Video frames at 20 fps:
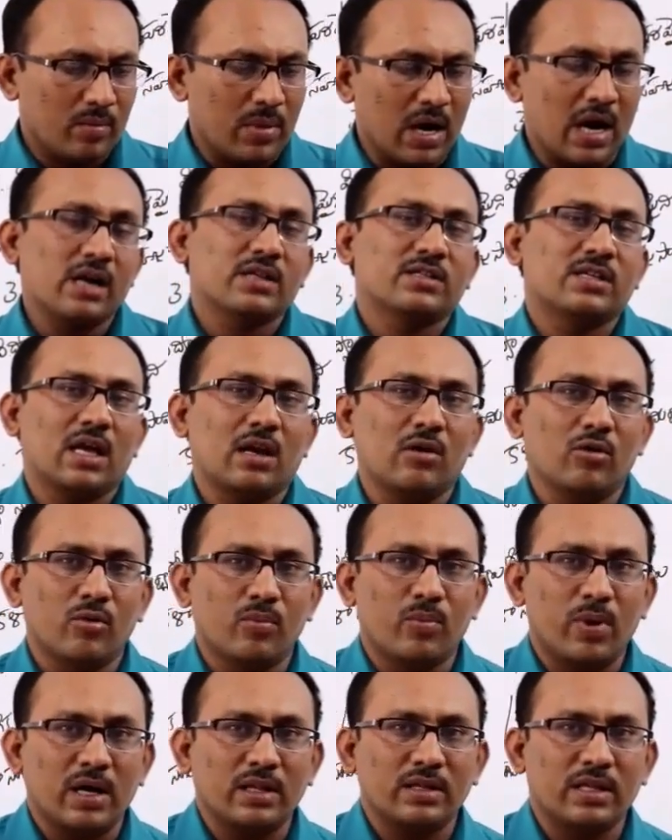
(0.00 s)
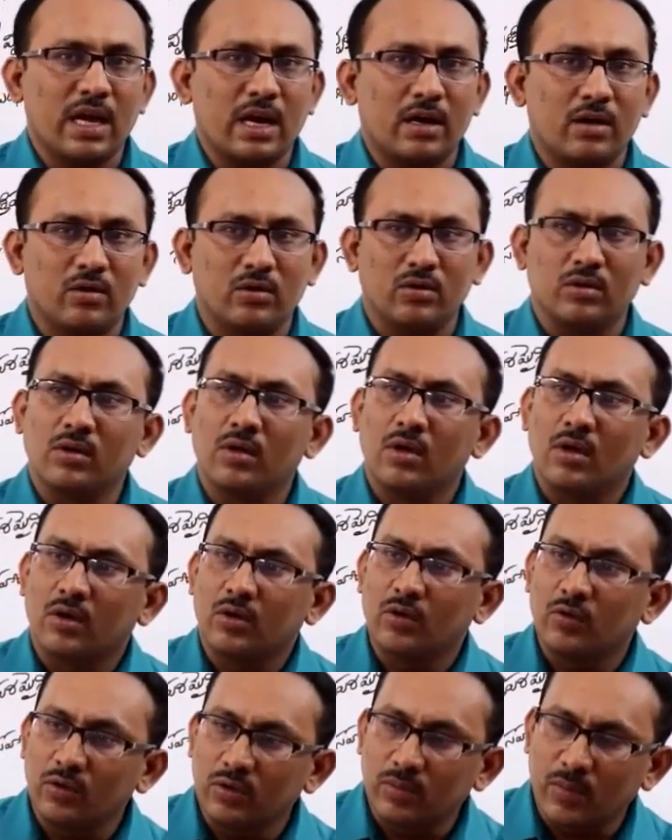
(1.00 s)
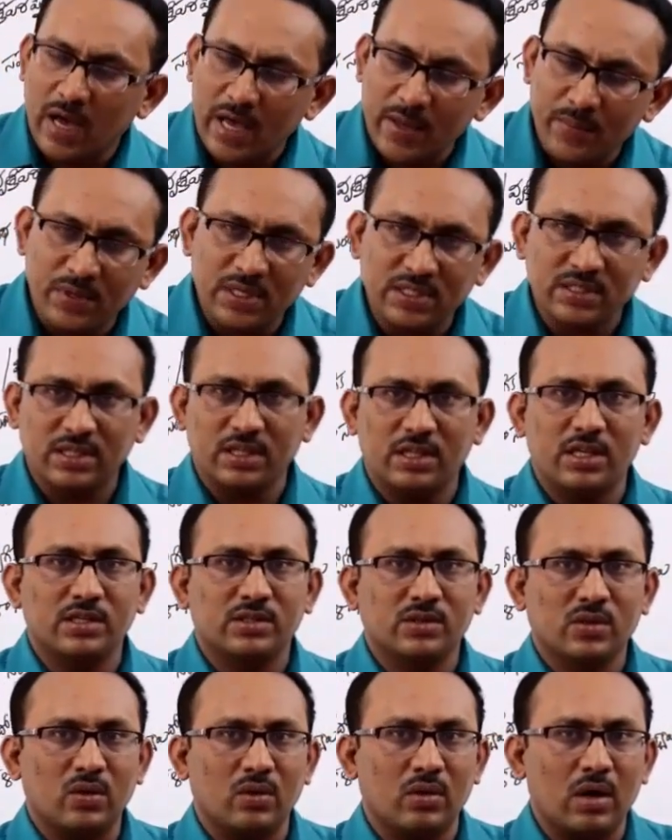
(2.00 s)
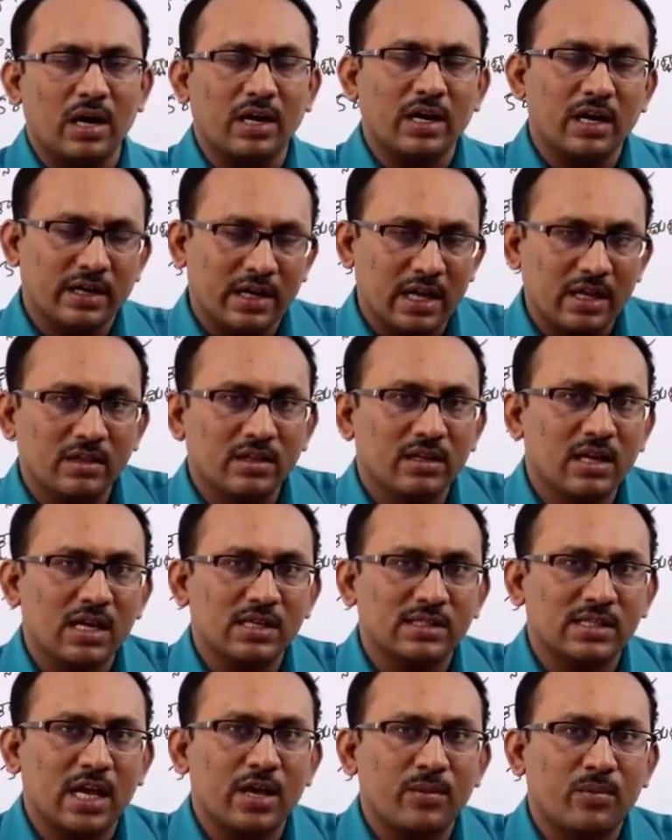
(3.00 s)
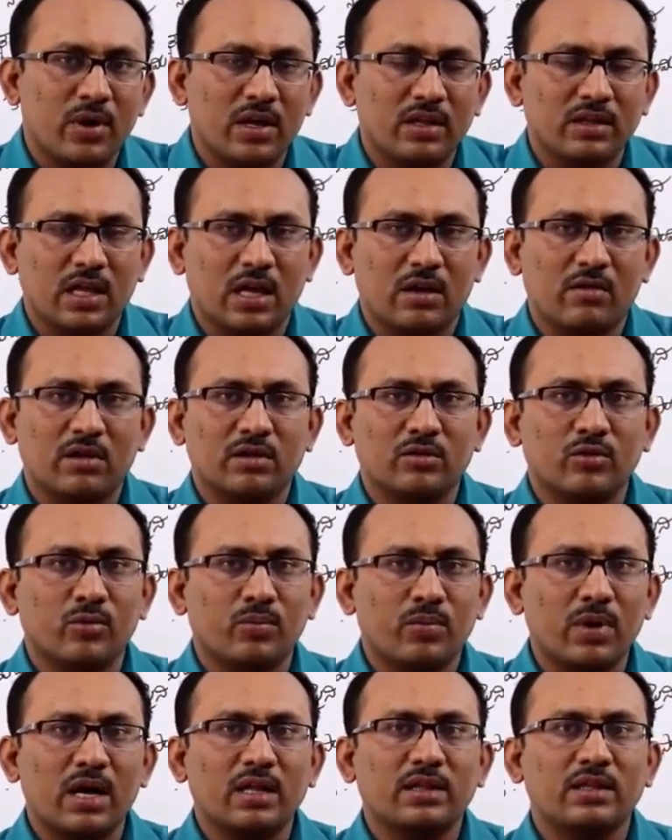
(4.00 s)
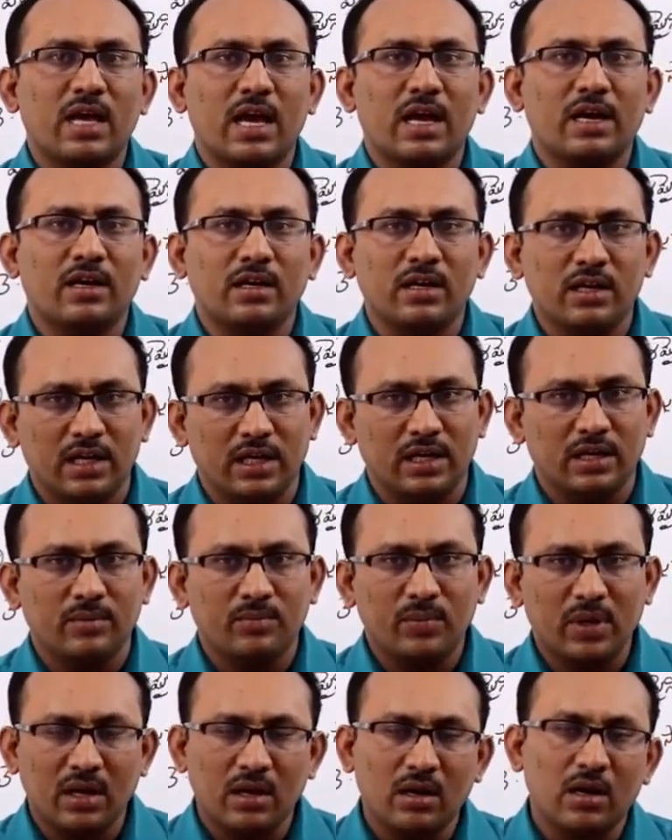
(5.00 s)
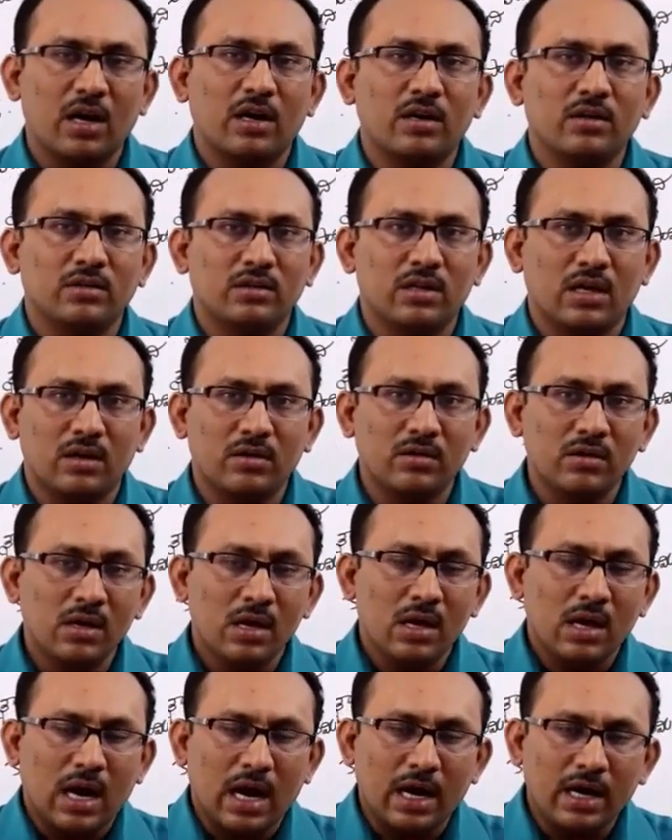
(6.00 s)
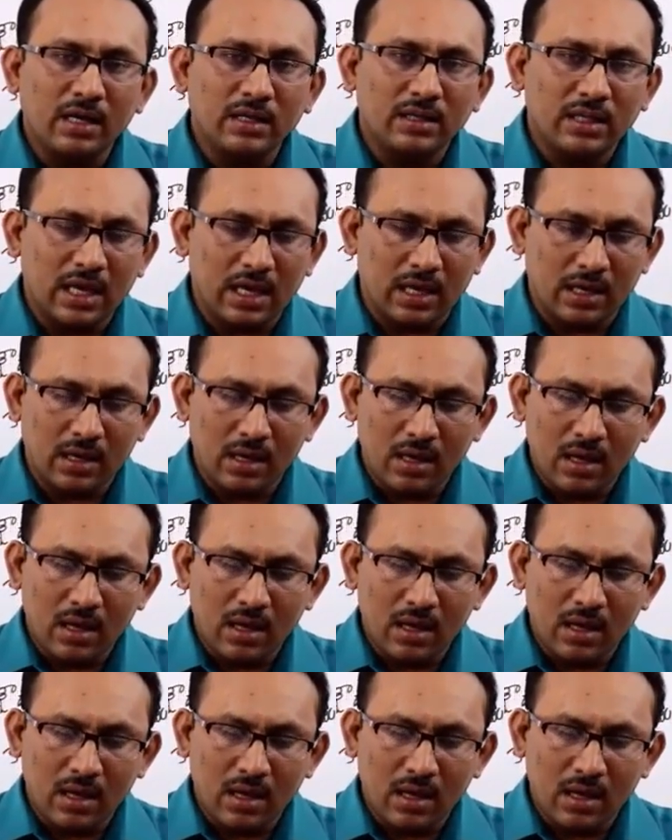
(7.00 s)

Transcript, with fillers: పాఠశాల ఉపాధ్యాయుడు నువ్వు బైపీసీ తీసుకో అంటే టెన్త్ క్లాస్ అయిపోయిన తర్వాత ఉపాధ్యాయుడిని పిల్లలు అడుగుతారు అడిగితే